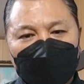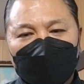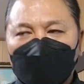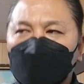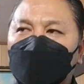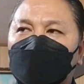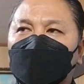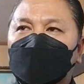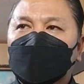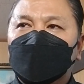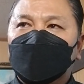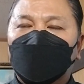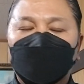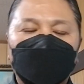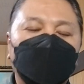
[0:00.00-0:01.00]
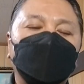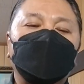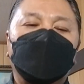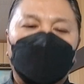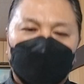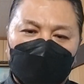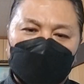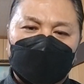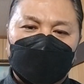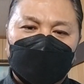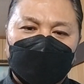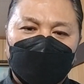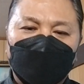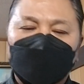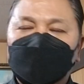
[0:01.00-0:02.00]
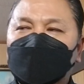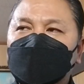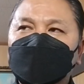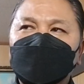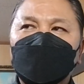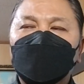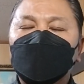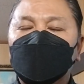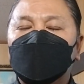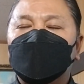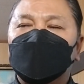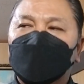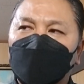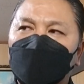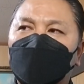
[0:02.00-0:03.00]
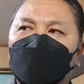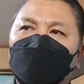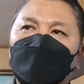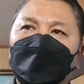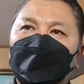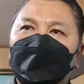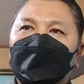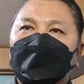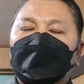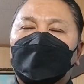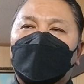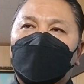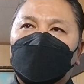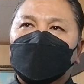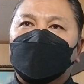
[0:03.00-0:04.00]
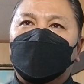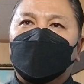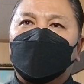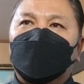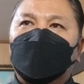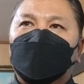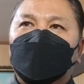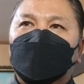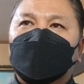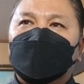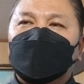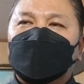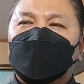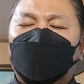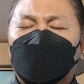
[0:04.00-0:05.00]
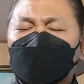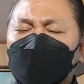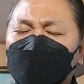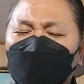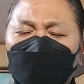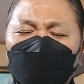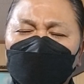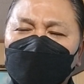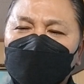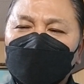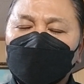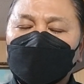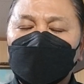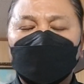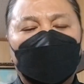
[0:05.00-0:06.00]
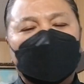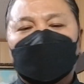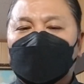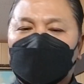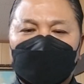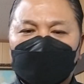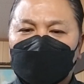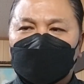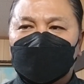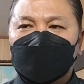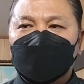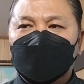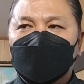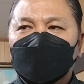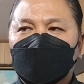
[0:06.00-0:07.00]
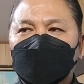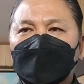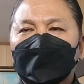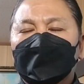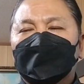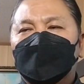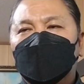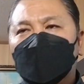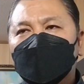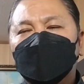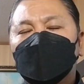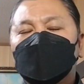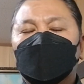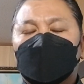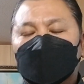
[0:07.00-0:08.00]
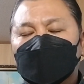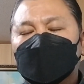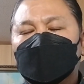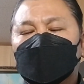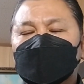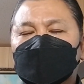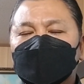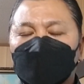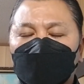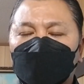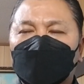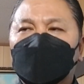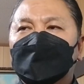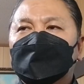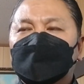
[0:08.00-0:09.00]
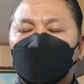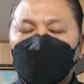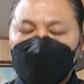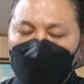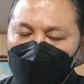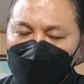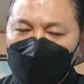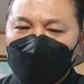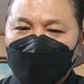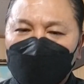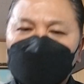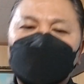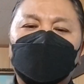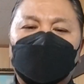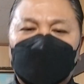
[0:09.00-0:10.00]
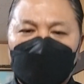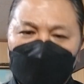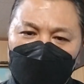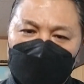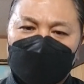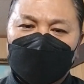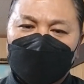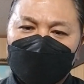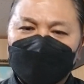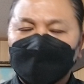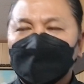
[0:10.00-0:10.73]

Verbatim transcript: 係が飛ぶように売れますその事務用品もあのどれでもこれでもっていうわけじゃないですフィリピンの方たちもそれなりに勉強してます